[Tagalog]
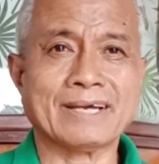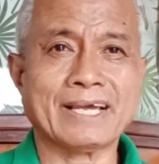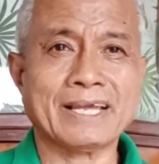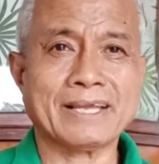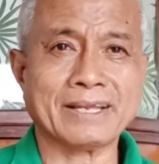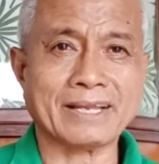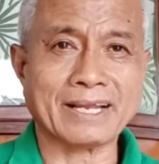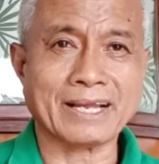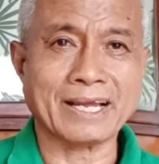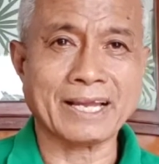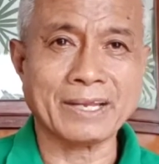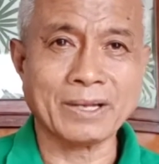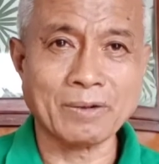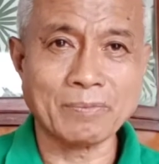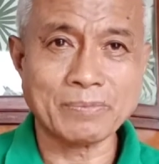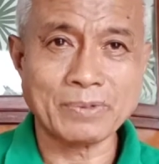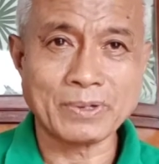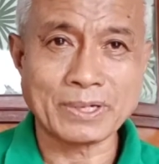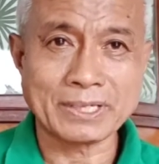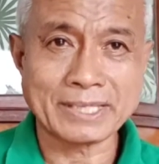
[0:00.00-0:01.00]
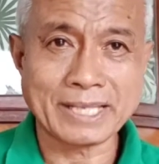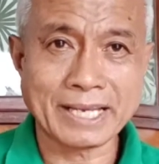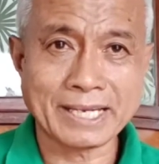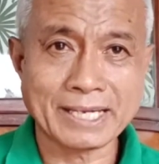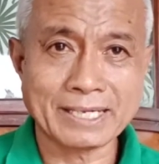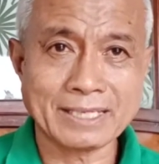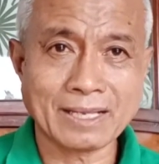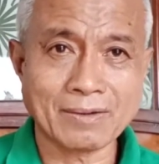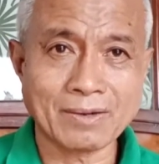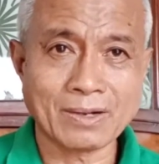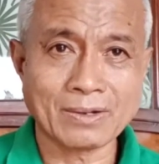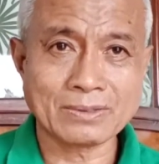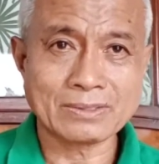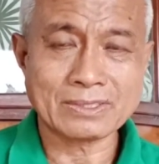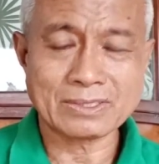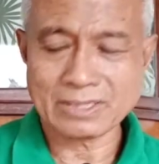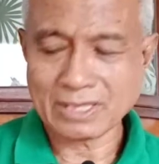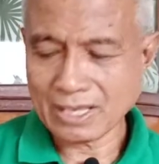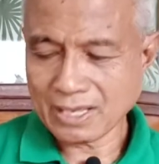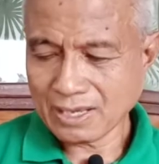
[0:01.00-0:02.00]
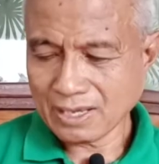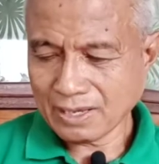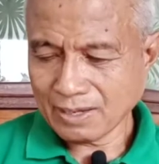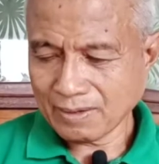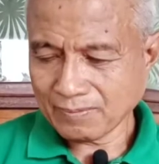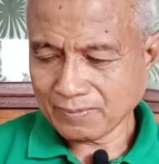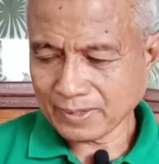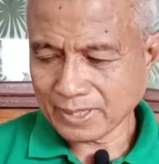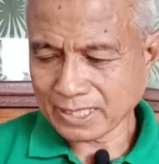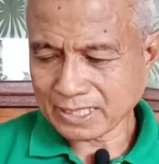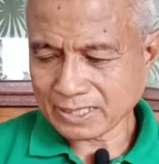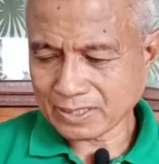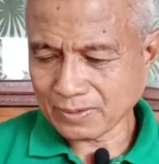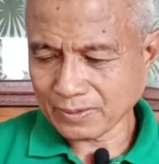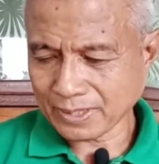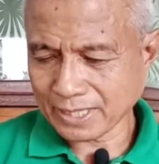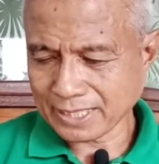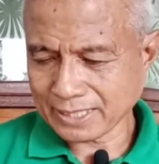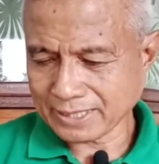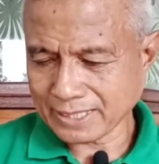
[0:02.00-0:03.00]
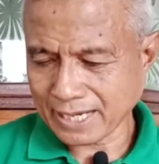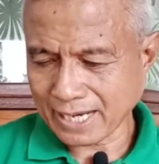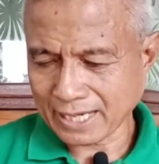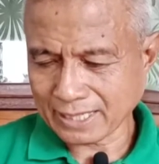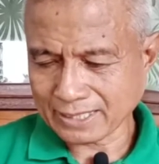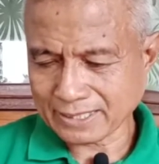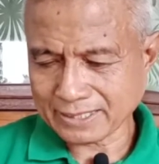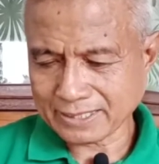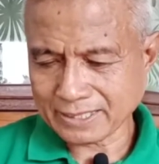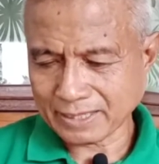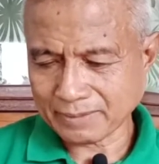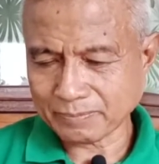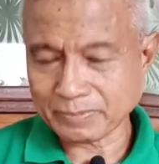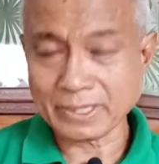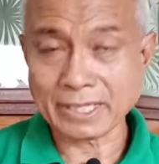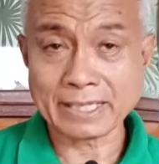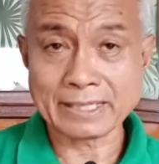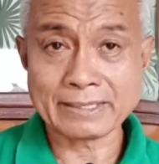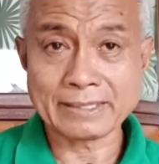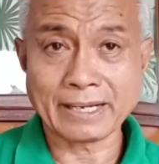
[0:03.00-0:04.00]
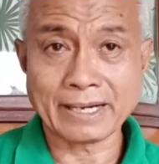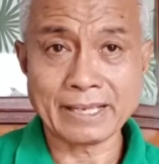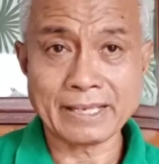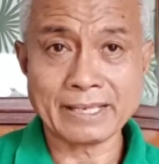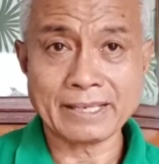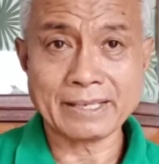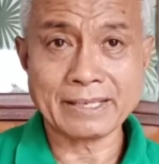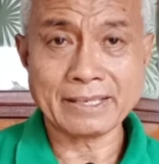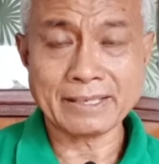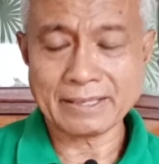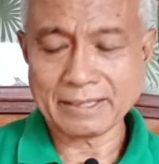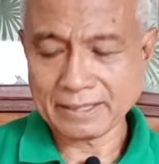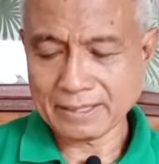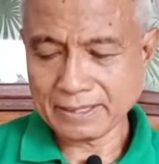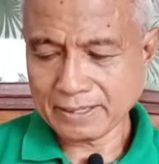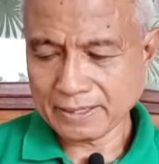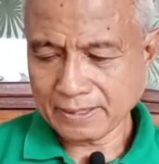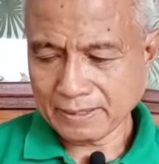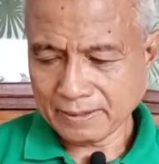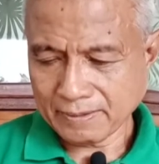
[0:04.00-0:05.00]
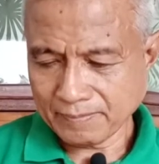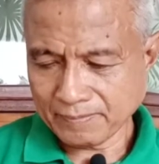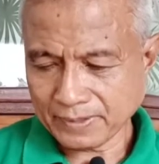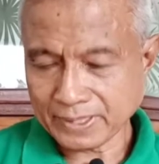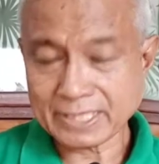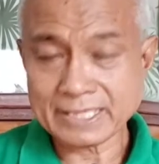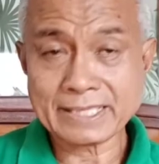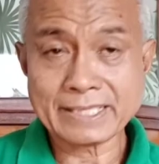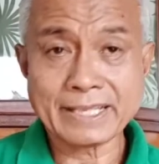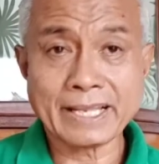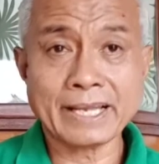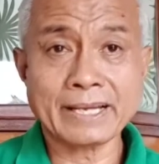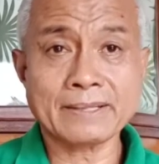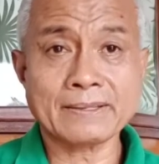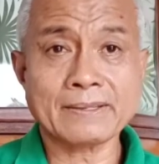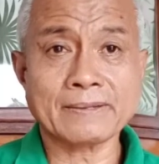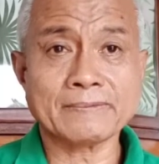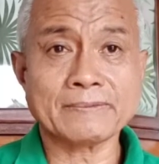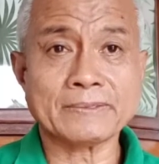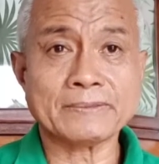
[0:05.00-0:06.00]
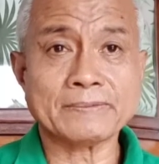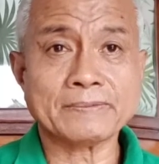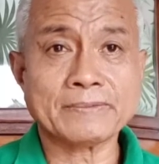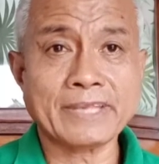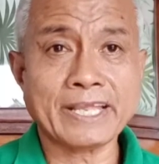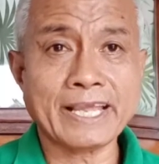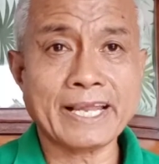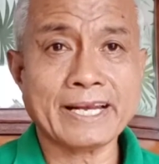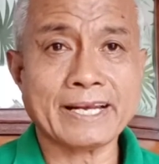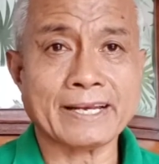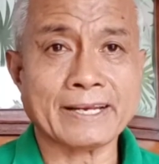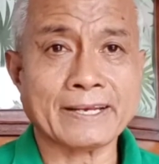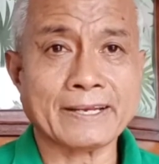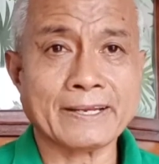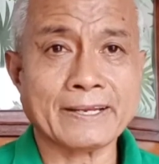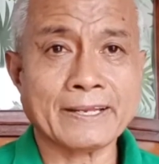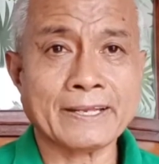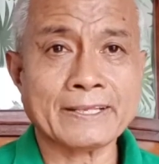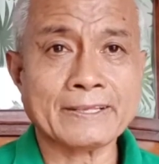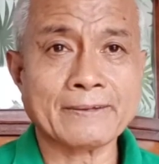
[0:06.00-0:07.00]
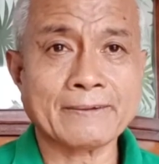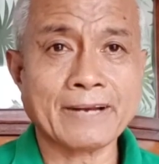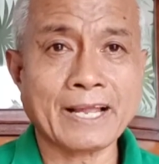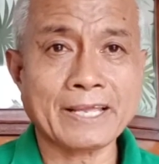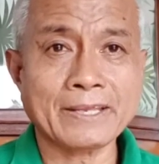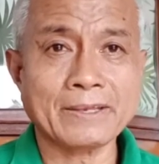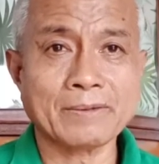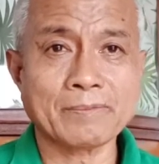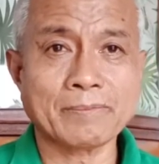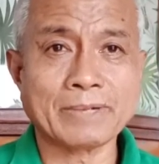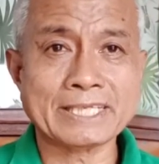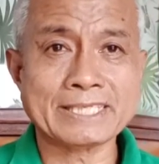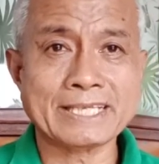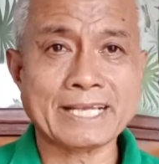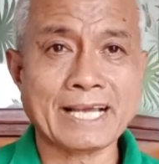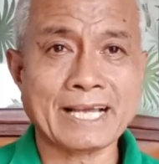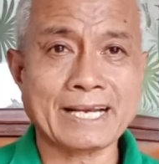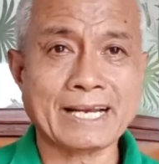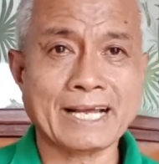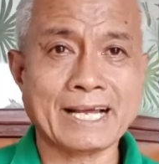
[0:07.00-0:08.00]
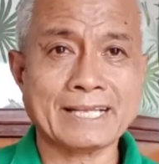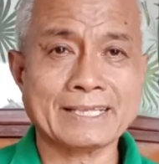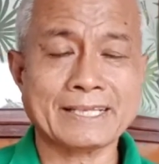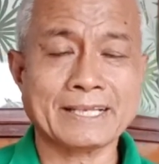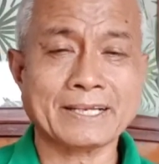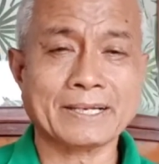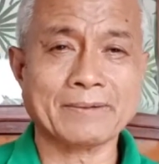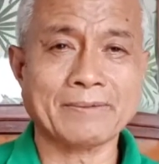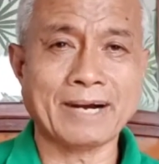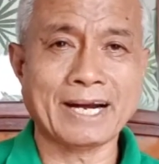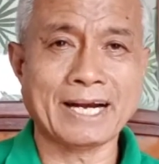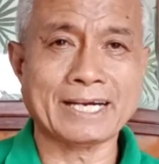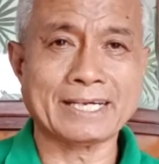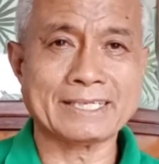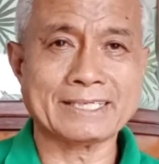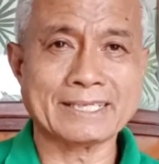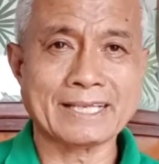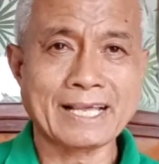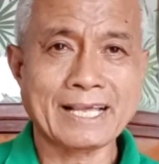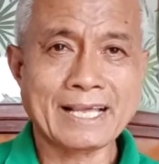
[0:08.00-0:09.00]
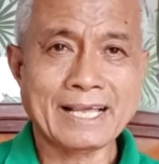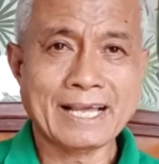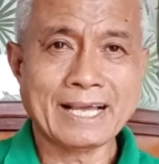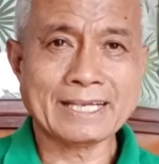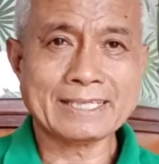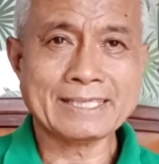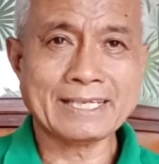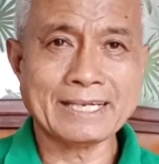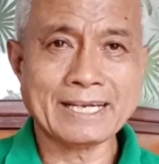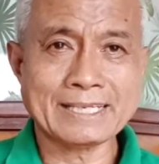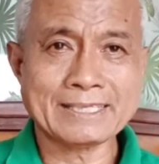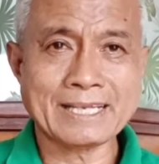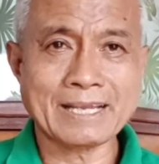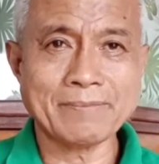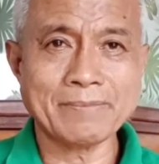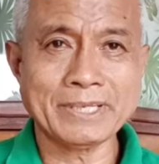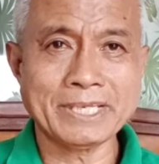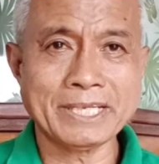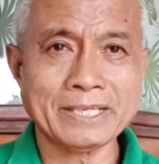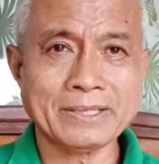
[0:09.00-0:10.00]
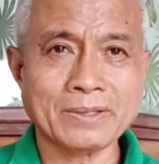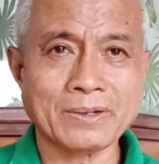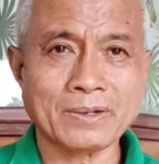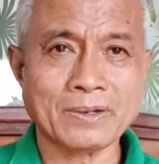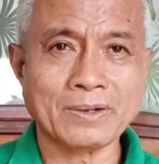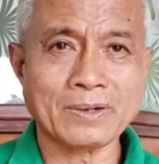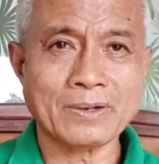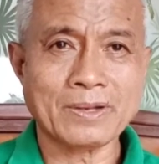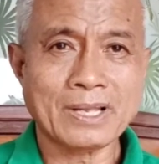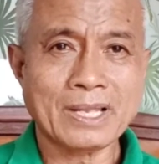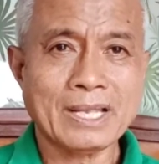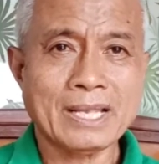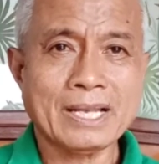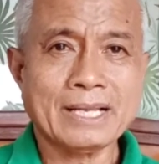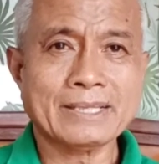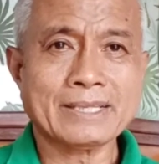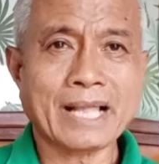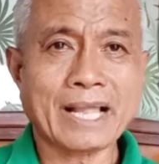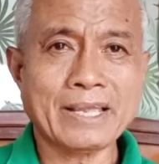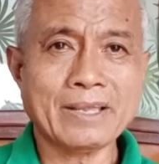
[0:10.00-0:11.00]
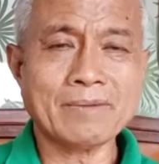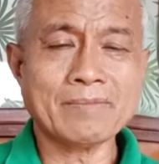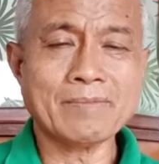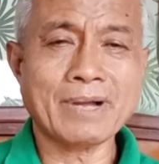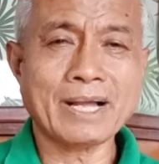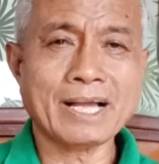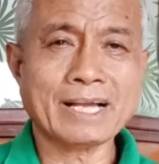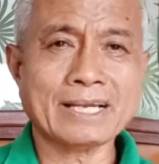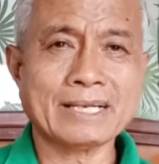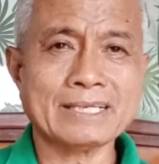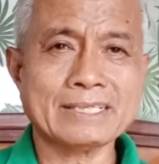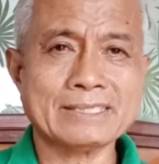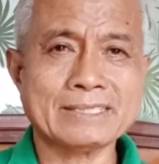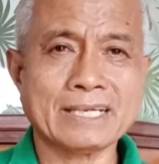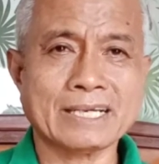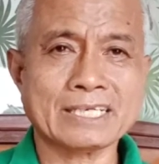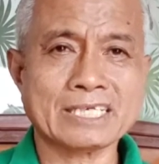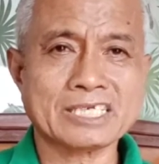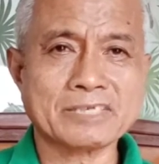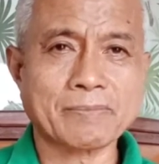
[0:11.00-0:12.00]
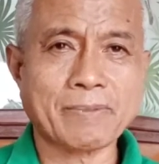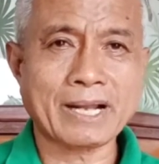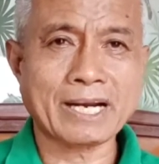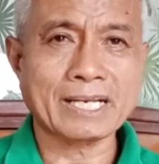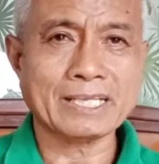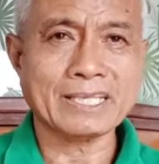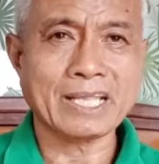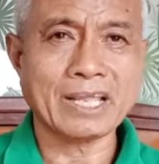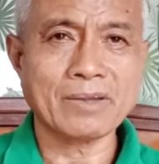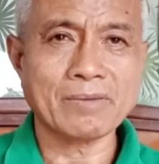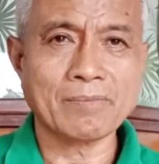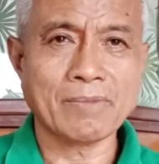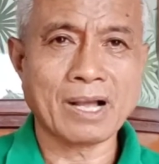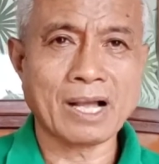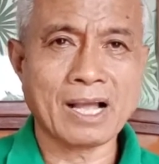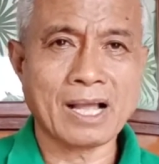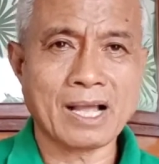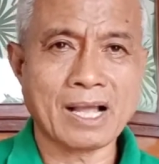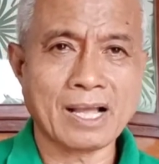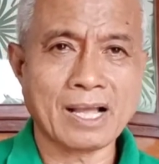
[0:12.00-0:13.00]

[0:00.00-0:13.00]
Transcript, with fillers: Okay, I hope you are taking the notes. 1 Corinthians chapter 3, verse 10 to 15. Ito na yung basihan ng ating rewards. Ang sinasabi dito, tayong mga Christians, para tayong mga